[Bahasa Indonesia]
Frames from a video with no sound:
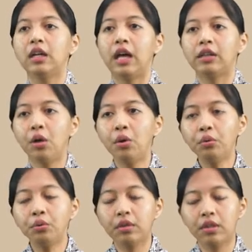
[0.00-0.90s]

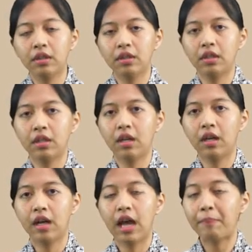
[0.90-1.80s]
atau uh,
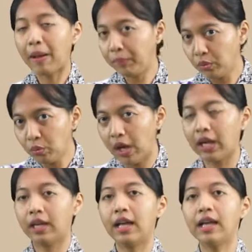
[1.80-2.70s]
apapun
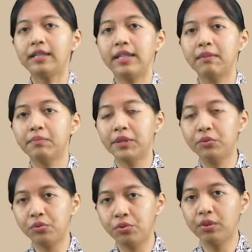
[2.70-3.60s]
warna yang
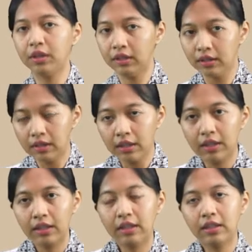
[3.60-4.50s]
menuju ke
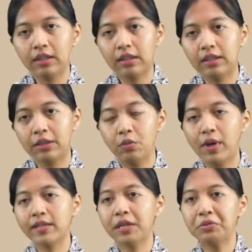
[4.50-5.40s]
eh,
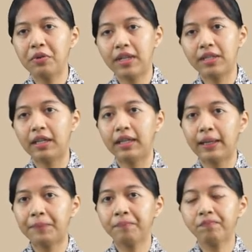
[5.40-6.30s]
nuansa-nuansa uh,
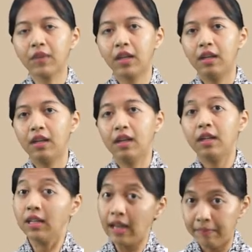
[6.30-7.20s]
yang
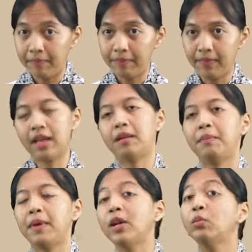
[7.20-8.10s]
gelap. Nah,
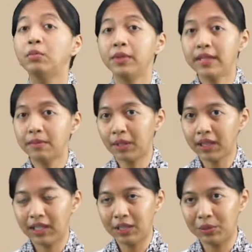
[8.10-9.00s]
pada umumnya
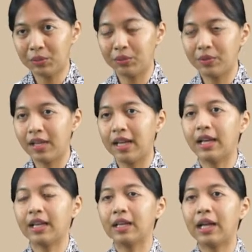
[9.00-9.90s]
seperti itu.
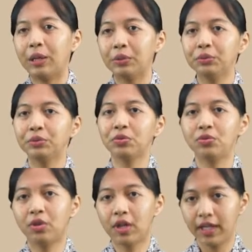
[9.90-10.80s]
Nah, kalau untuk
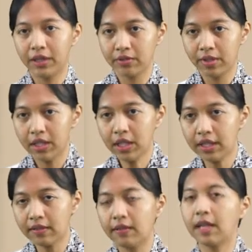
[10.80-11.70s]
corak itu sendiri
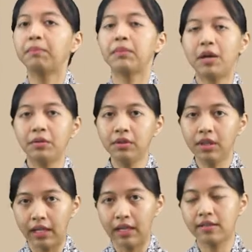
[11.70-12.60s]
setiap
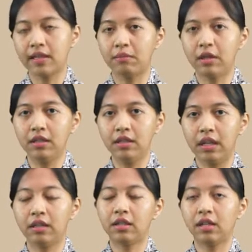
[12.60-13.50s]
tahunnya sama
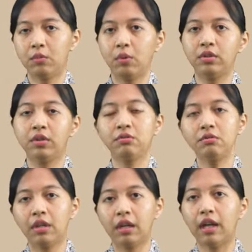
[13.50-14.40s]
dengan tren mode
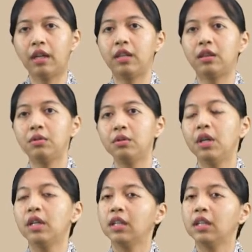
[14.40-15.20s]
juga itu